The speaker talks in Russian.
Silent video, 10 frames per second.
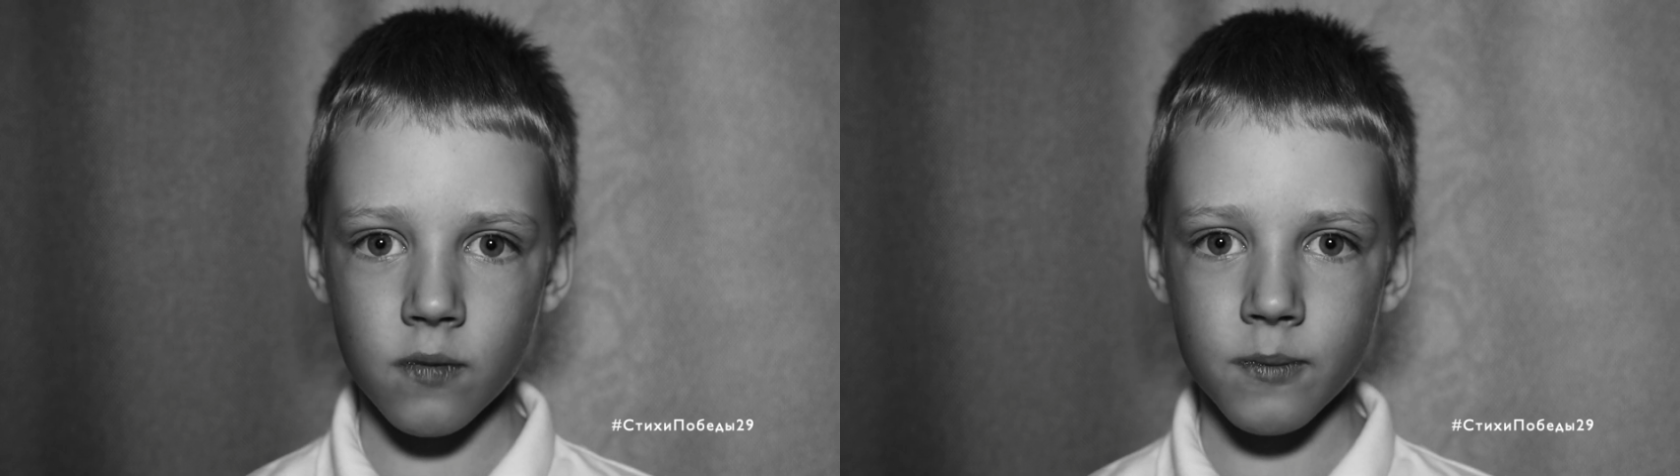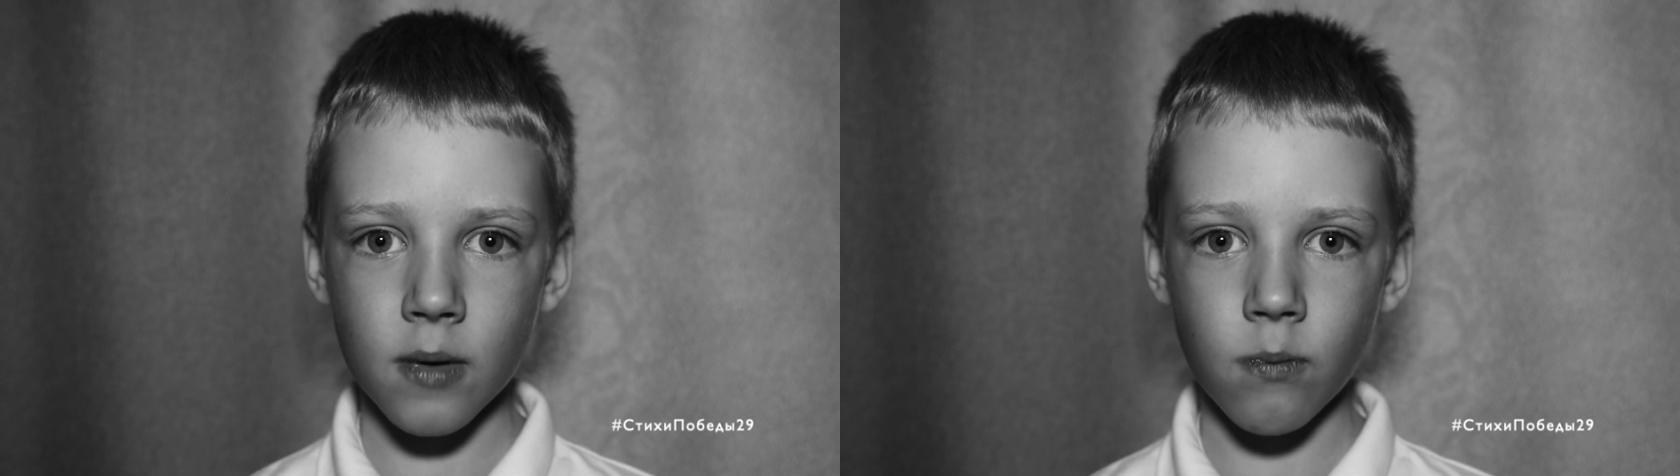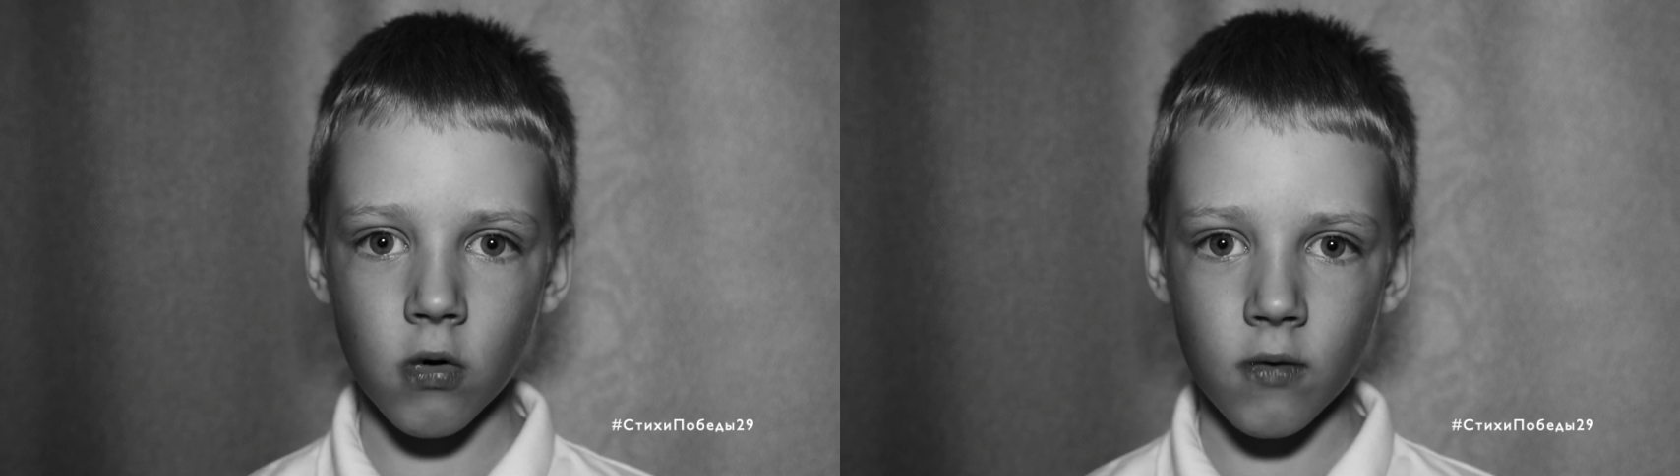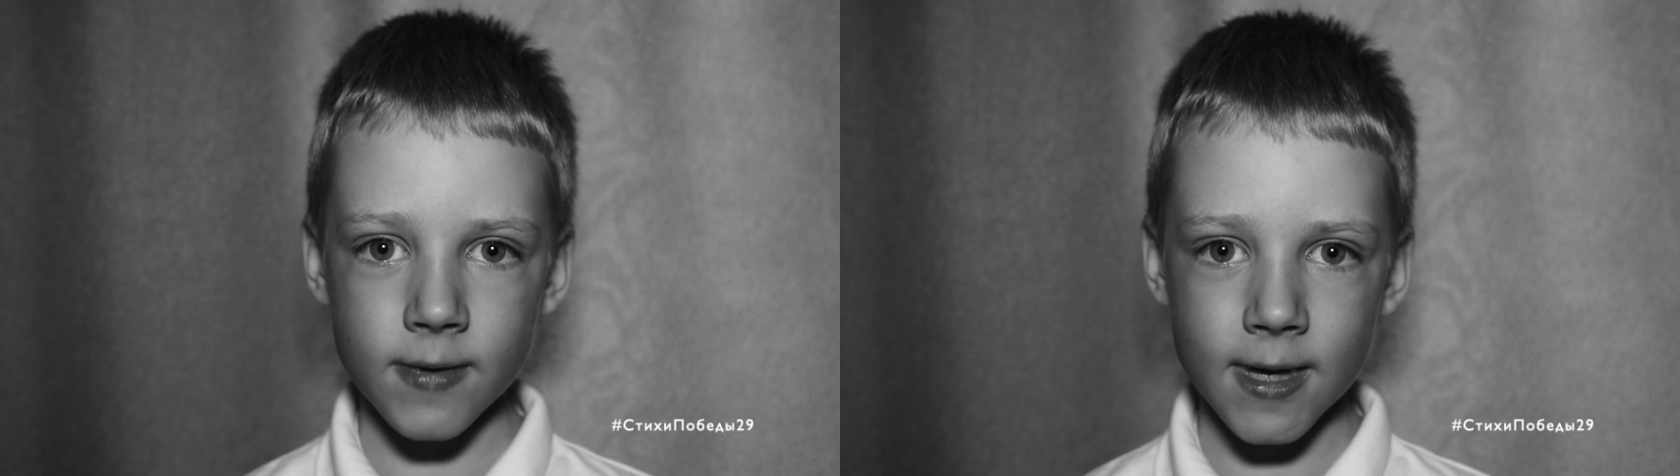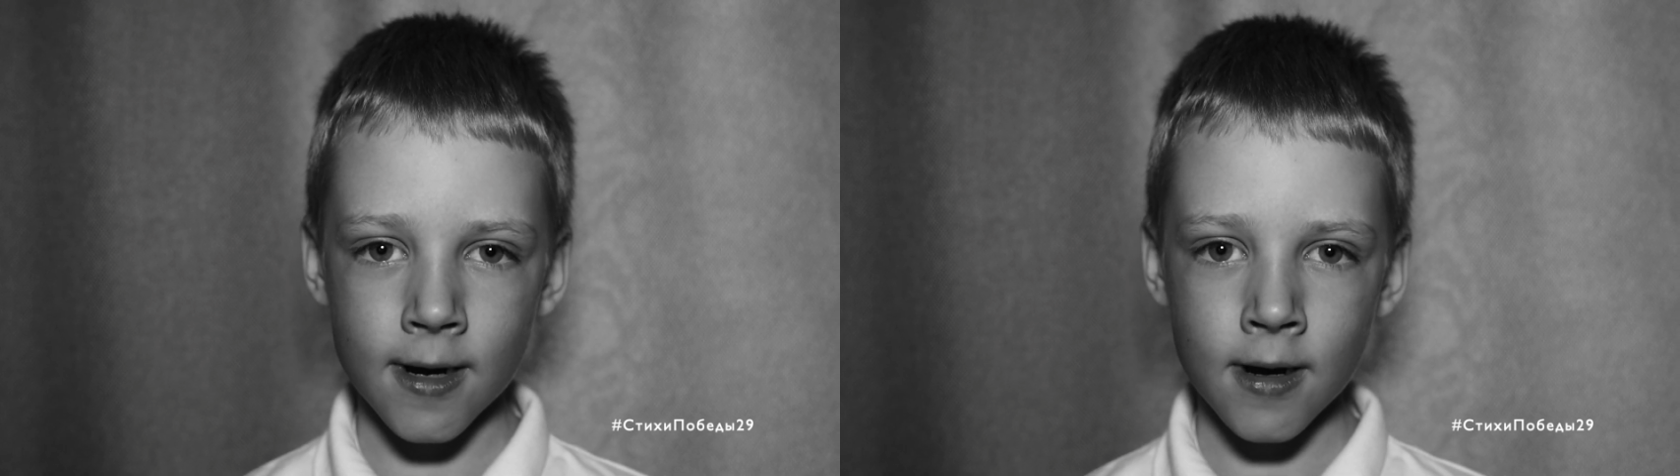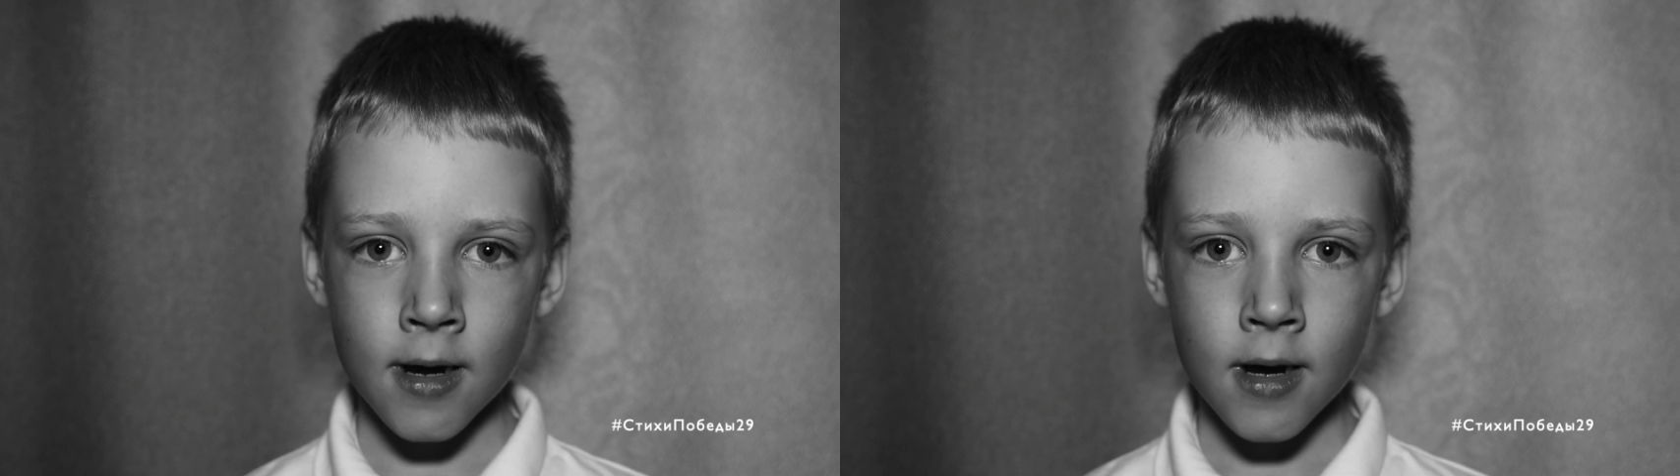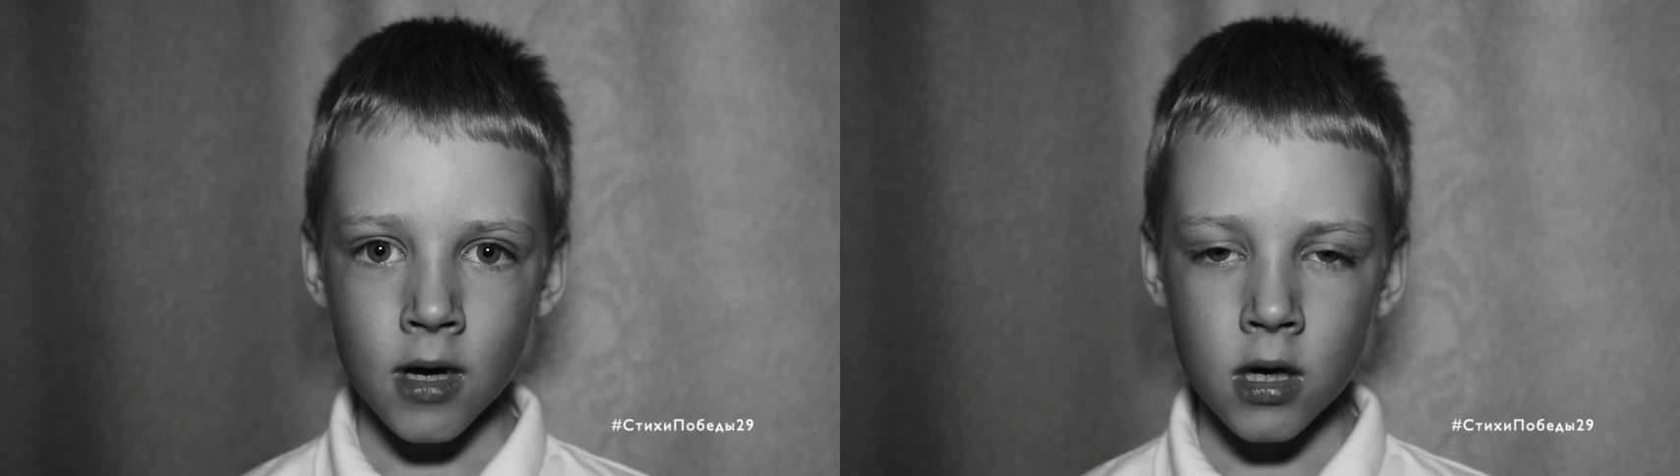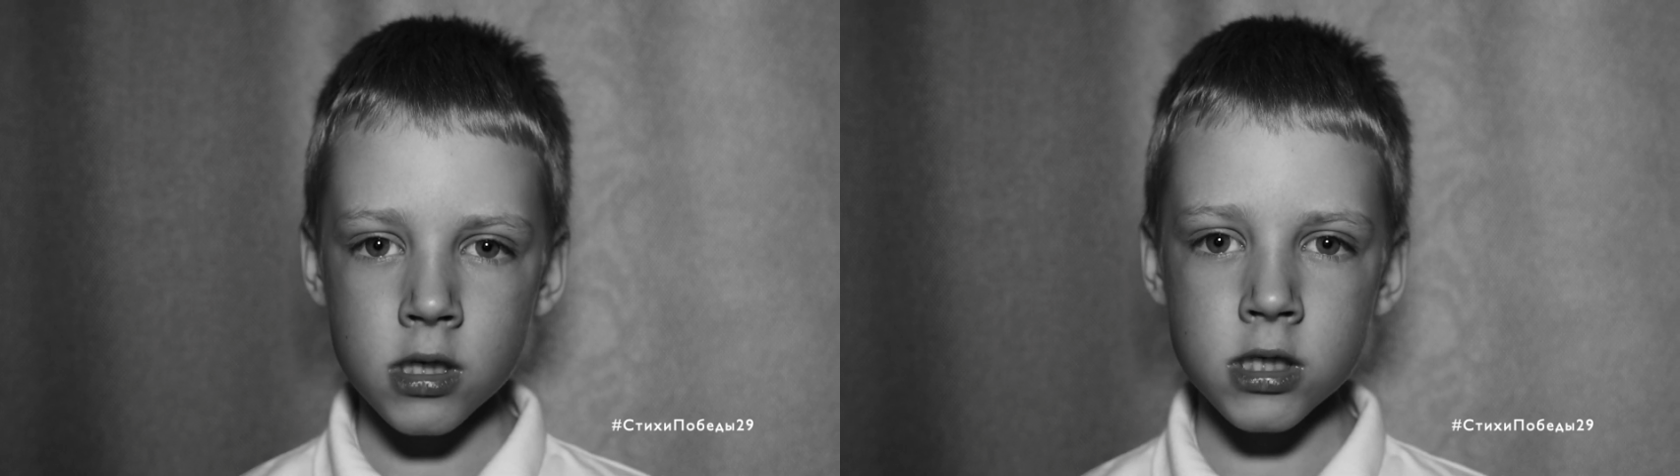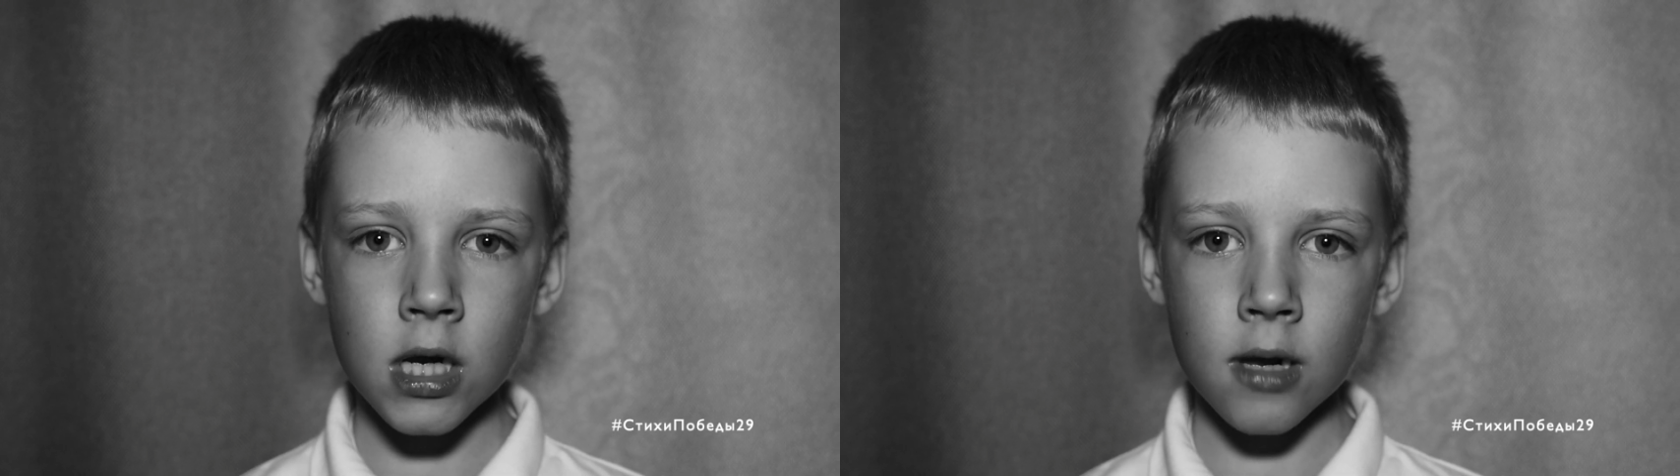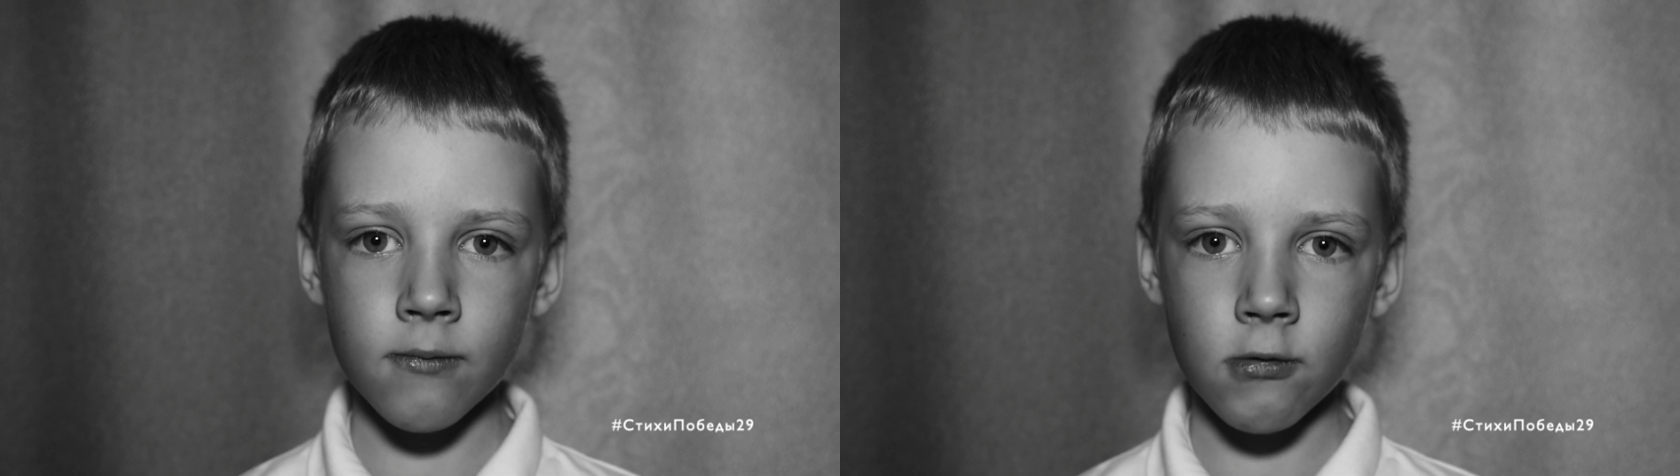побовке, и за
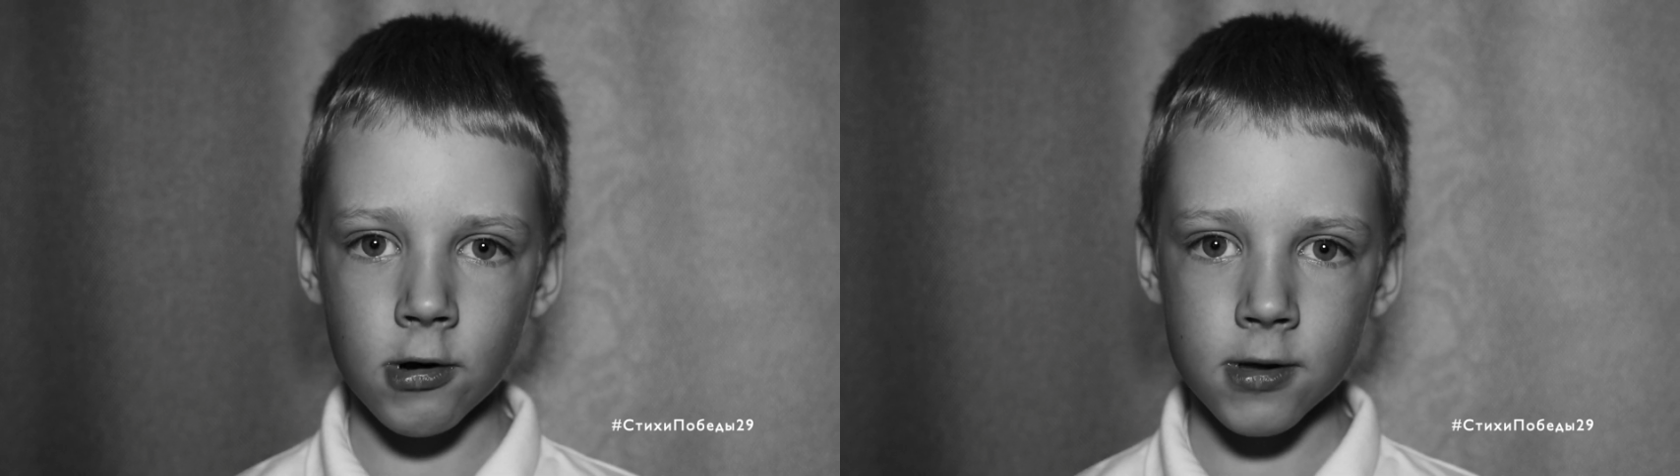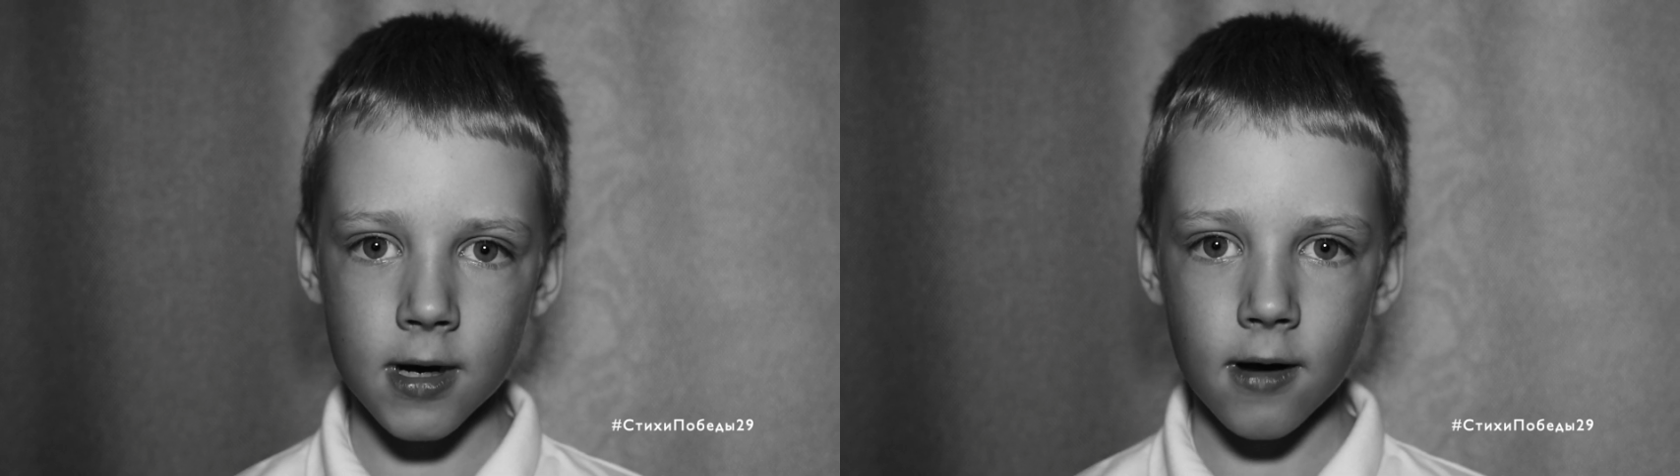ребенка